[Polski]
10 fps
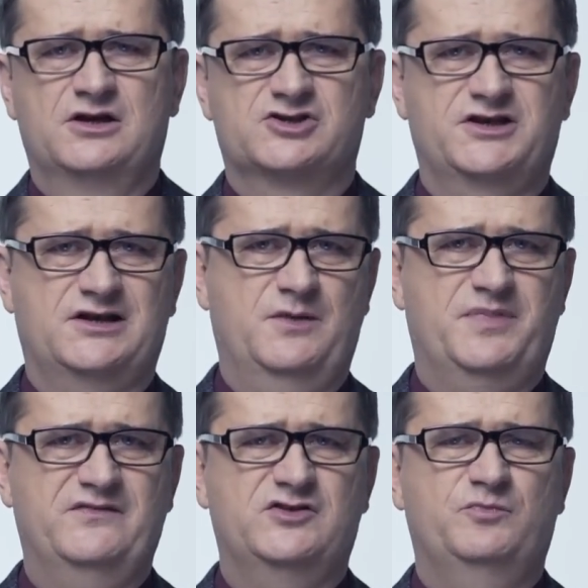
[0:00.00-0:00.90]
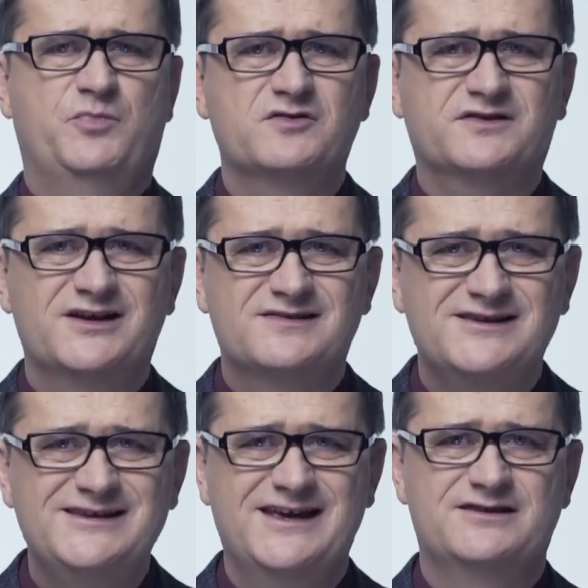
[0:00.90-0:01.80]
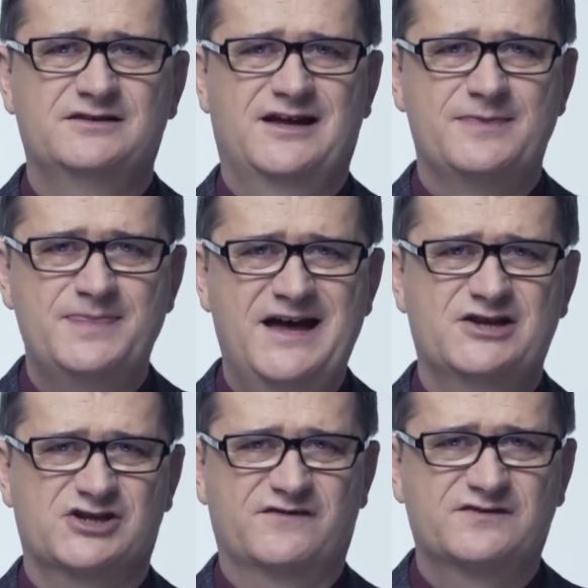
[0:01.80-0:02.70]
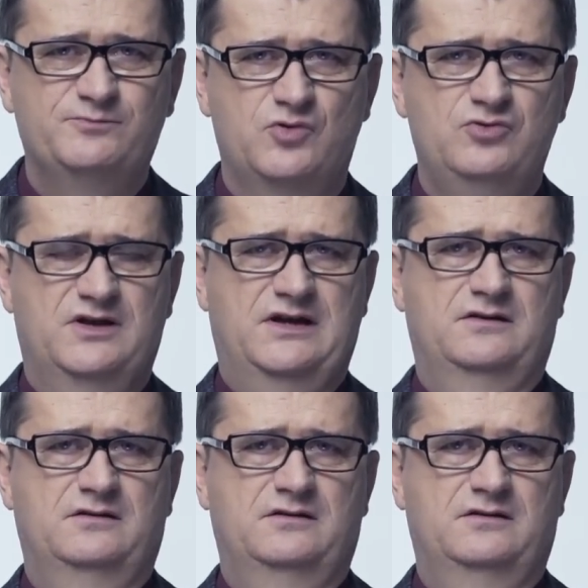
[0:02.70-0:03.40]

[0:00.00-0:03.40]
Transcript: że tak naprawdę Polska jest jedna, nasza, wspólna,